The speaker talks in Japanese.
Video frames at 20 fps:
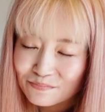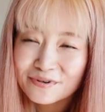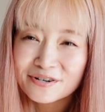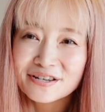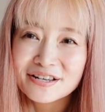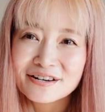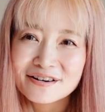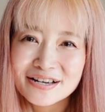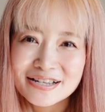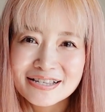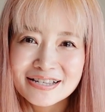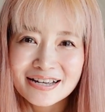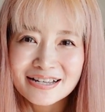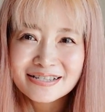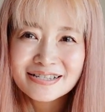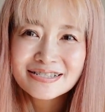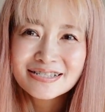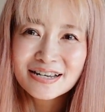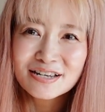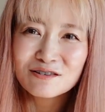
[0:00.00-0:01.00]
ぽい色あったん
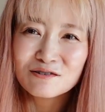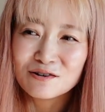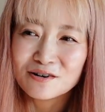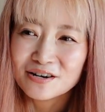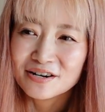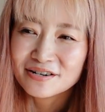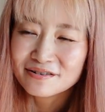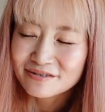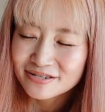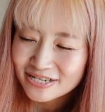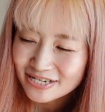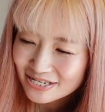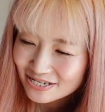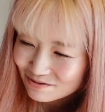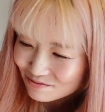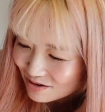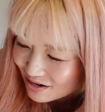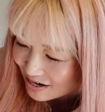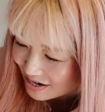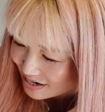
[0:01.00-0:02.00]
ですけど、私
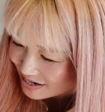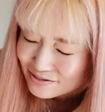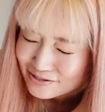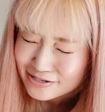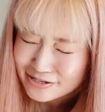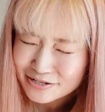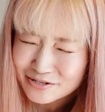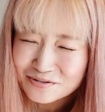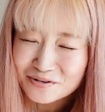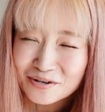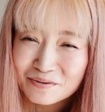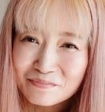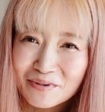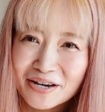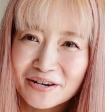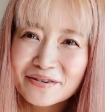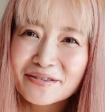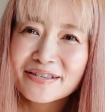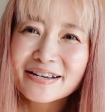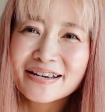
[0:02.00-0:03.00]
はすごい
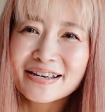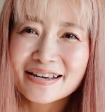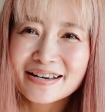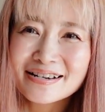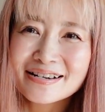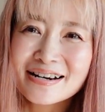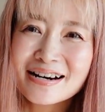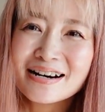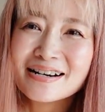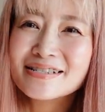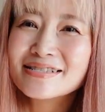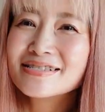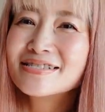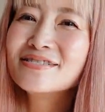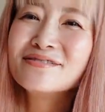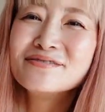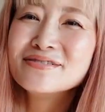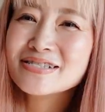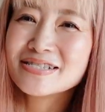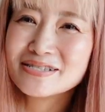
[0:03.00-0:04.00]
迷った結果
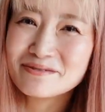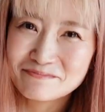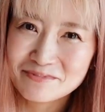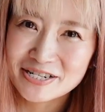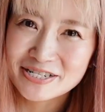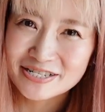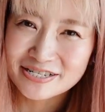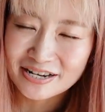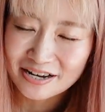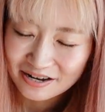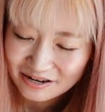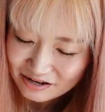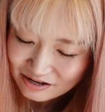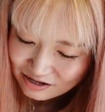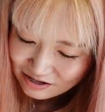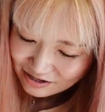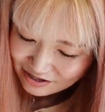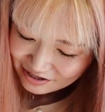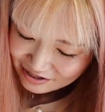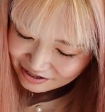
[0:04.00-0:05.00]
白にしました。っ
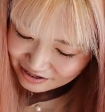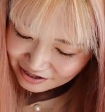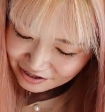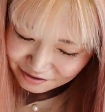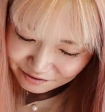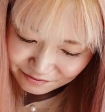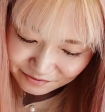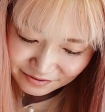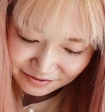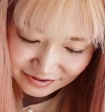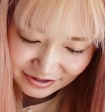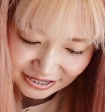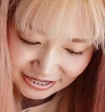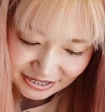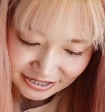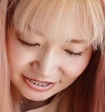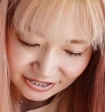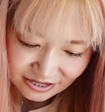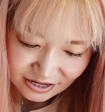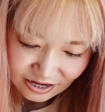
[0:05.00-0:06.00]
ていうのが
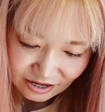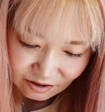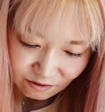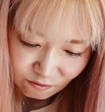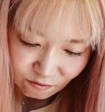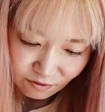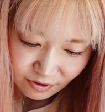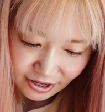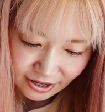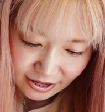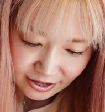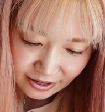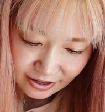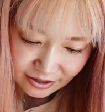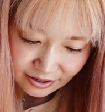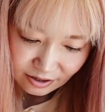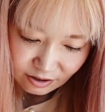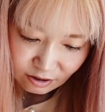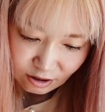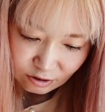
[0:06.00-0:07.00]
ですね、これ
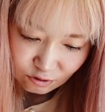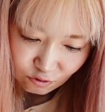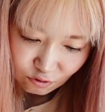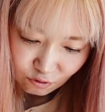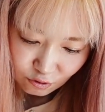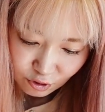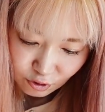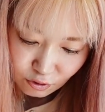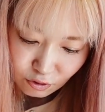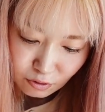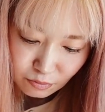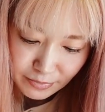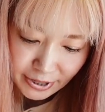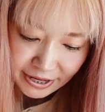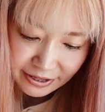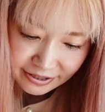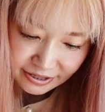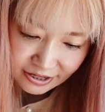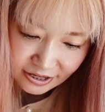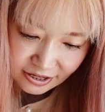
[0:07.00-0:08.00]
表
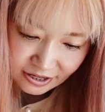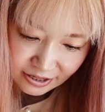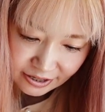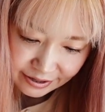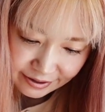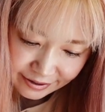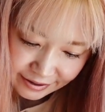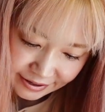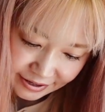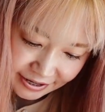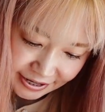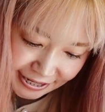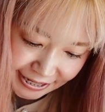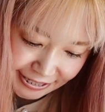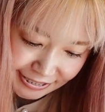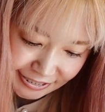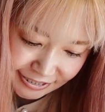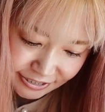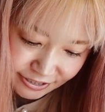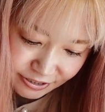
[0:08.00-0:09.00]
面に
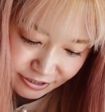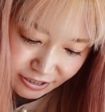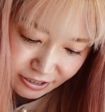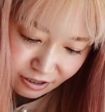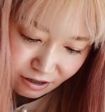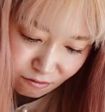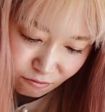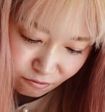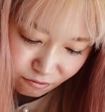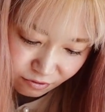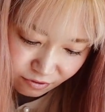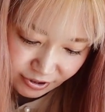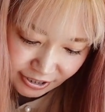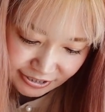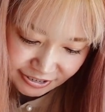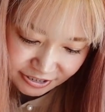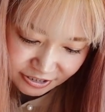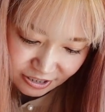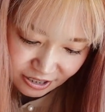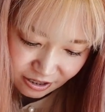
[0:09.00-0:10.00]
撥水加工が
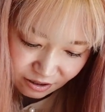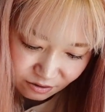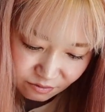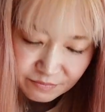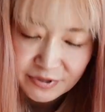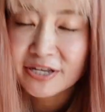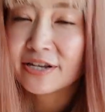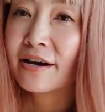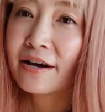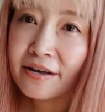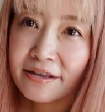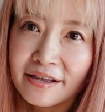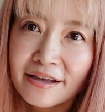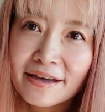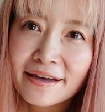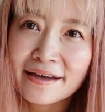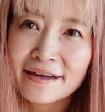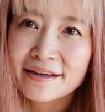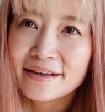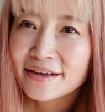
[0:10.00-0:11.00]
してあるみたい
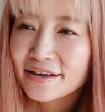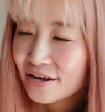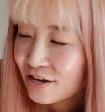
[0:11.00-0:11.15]
で、